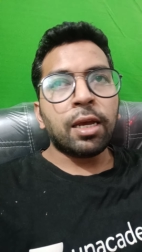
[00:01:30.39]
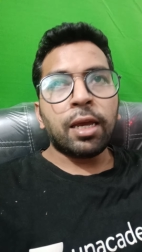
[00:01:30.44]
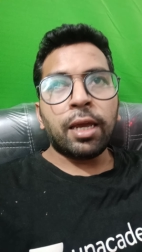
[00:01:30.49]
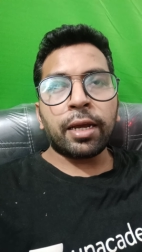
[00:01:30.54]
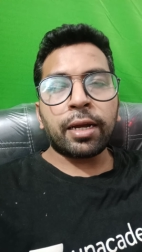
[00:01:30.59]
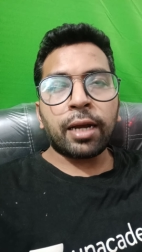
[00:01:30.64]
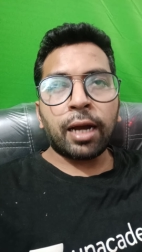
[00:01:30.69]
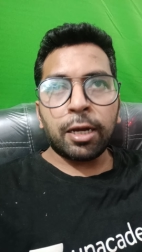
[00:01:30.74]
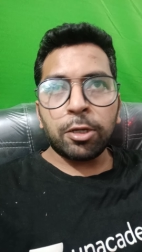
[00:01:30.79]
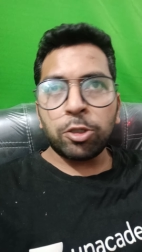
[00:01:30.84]

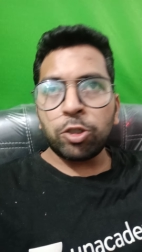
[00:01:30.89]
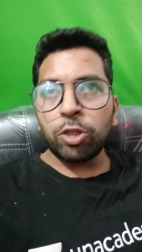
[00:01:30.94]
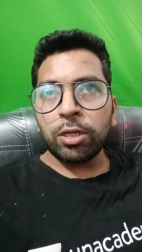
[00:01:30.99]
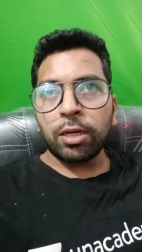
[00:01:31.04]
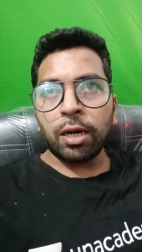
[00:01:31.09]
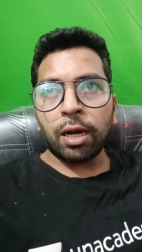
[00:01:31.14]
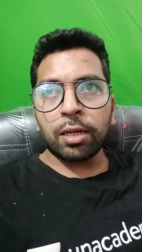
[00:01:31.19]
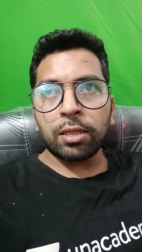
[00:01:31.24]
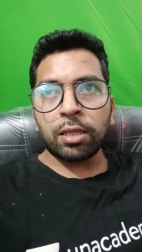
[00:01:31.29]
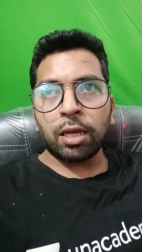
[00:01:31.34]
एक आयुषी
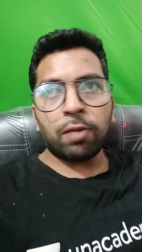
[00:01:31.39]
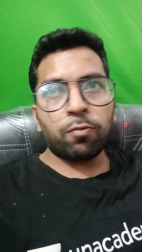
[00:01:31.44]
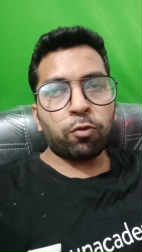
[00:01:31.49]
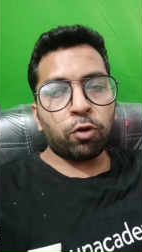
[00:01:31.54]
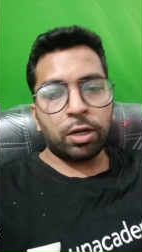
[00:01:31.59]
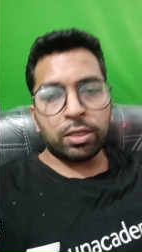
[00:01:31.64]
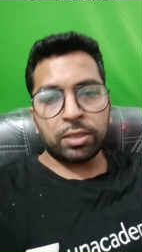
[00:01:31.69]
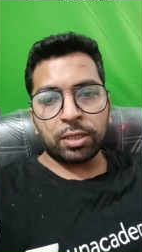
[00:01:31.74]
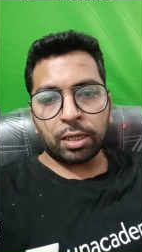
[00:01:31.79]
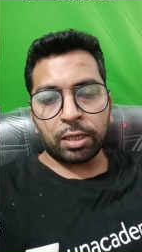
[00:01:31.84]
का आता है वो
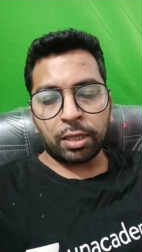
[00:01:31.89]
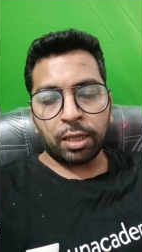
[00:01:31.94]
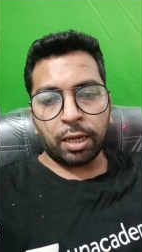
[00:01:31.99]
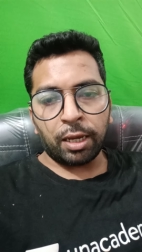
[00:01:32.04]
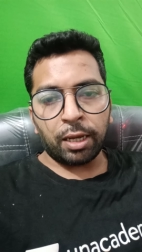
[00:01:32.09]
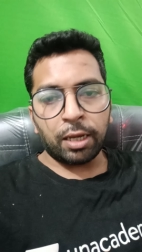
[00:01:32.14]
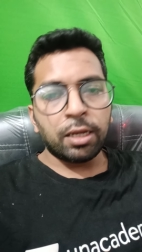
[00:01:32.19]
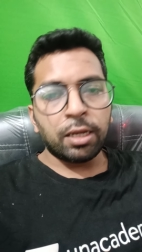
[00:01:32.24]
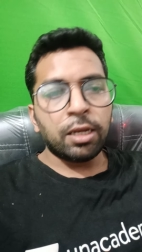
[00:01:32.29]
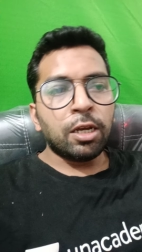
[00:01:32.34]
ले सकते
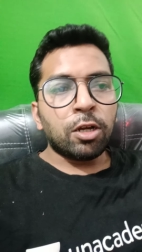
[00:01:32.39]
हैं